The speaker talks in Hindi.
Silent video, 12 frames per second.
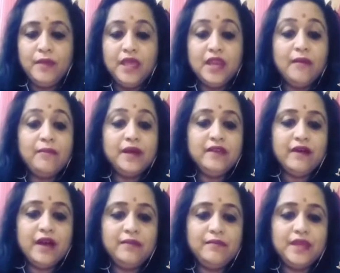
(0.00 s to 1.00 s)
मेरा
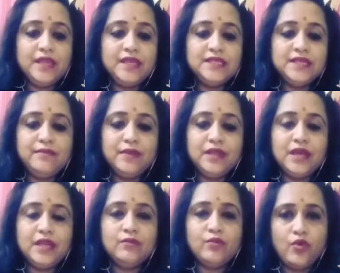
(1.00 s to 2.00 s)
परिवार मेरी
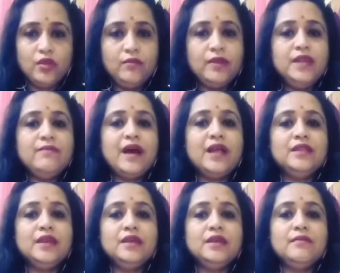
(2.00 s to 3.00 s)
जिम्मेदारी बहुत बड़ी
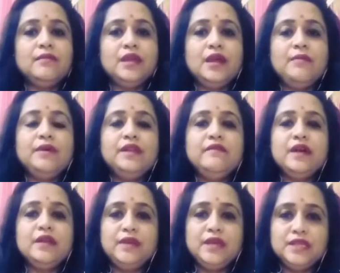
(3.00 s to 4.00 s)
बात है ये मेरा
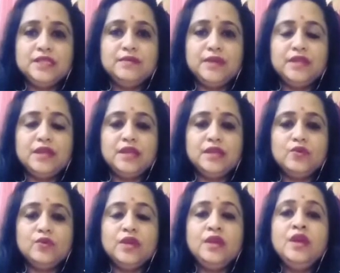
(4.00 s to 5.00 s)
परिवार मेरी जिम्मेदारी
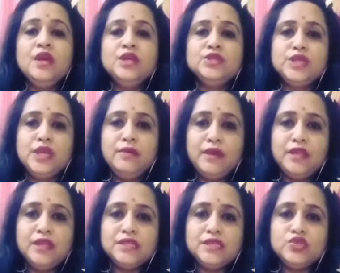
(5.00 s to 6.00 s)
क्योंकि छः
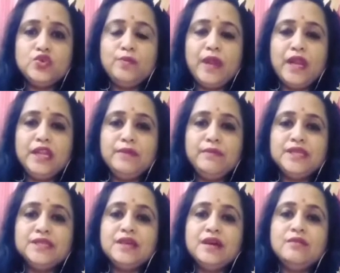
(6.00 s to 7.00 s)
महीने से जो
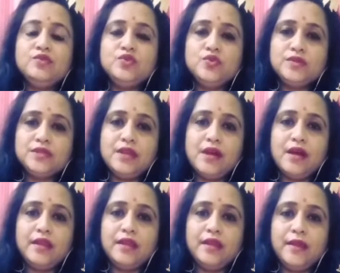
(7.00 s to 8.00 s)
पैंडेमिक से हम जूझते
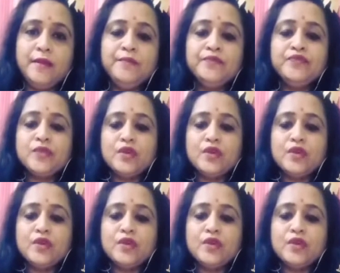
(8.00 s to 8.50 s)
आ रहे हैं